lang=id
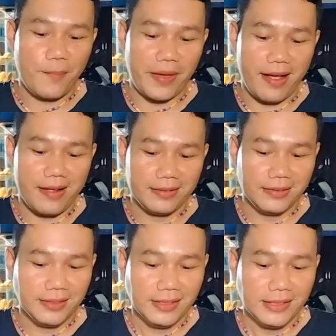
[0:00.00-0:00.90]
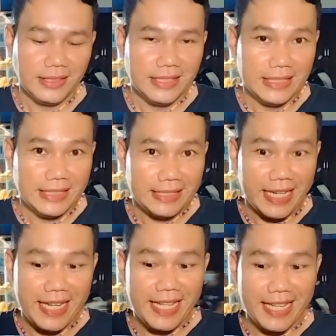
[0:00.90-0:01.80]
ya
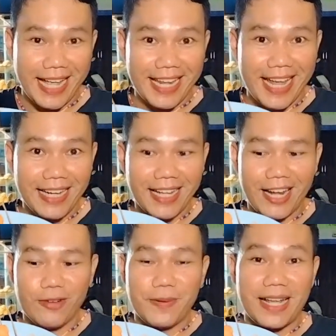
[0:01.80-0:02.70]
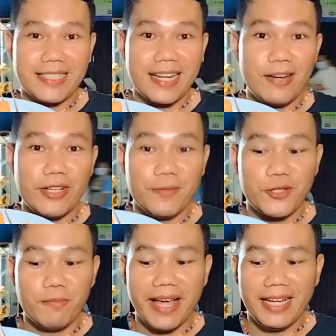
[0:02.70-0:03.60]
jadi kalian kalau penasaran wajib
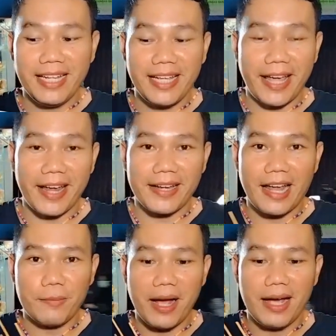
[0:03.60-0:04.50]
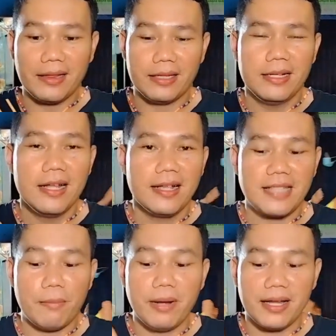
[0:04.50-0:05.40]
coba ini enak banget
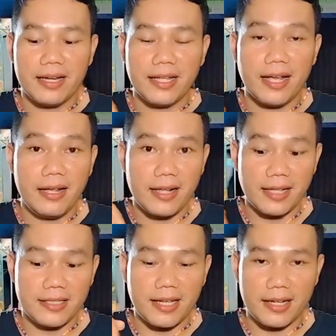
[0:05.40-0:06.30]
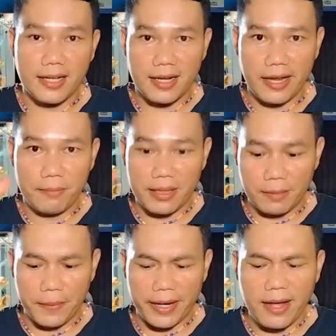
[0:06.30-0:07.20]
sambalnya nih ya racikannya keren mantap,
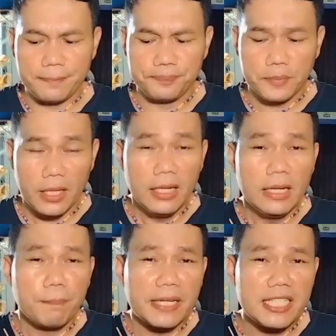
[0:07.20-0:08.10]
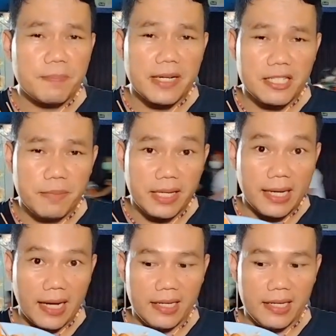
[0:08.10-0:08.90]
enak pedes-pedes bikin lagi